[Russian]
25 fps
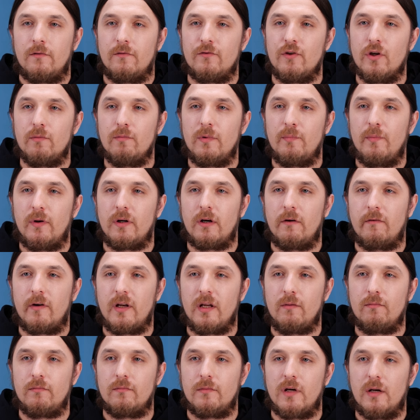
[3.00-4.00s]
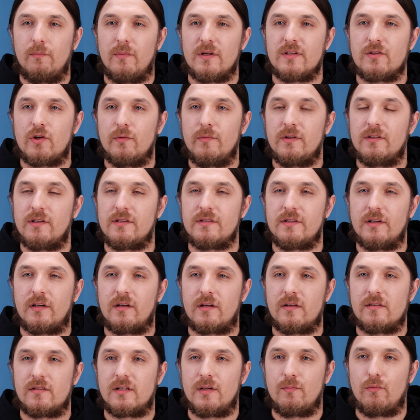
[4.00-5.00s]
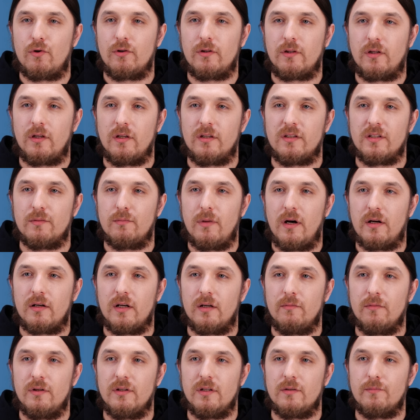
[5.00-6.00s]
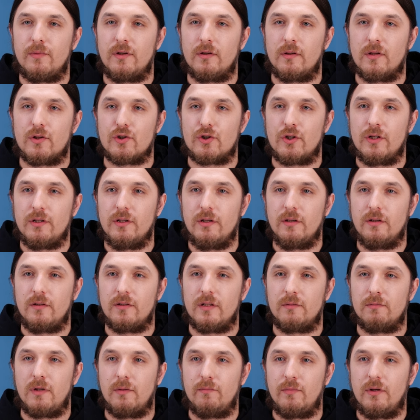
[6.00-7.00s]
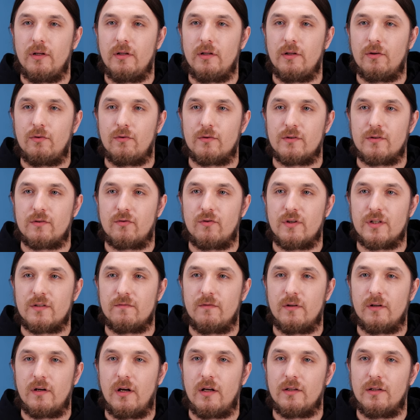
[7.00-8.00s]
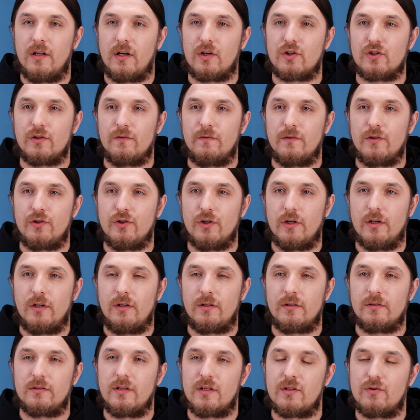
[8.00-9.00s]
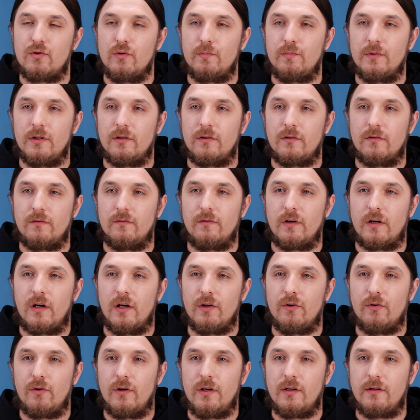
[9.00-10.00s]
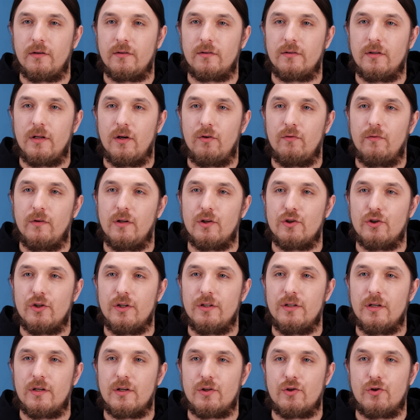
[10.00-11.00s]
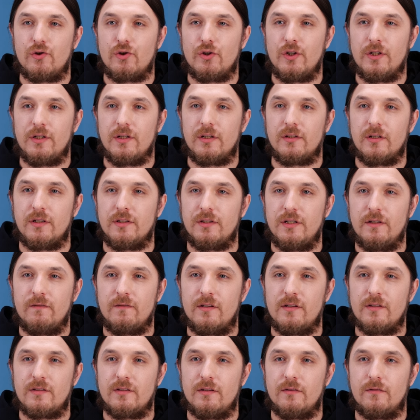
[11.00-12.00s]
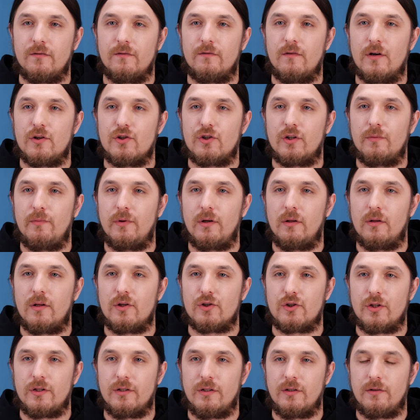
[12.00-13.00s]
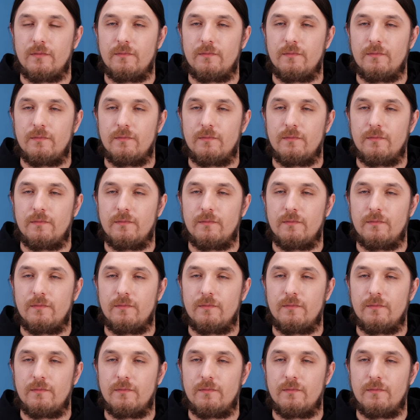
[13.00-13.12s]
В нем мы поговорим об особенностях разработки и дебага мини-приложений на мобильных устройствах, а также фичах, доступных в VK для увеличения ощущения нативности ваших приложений.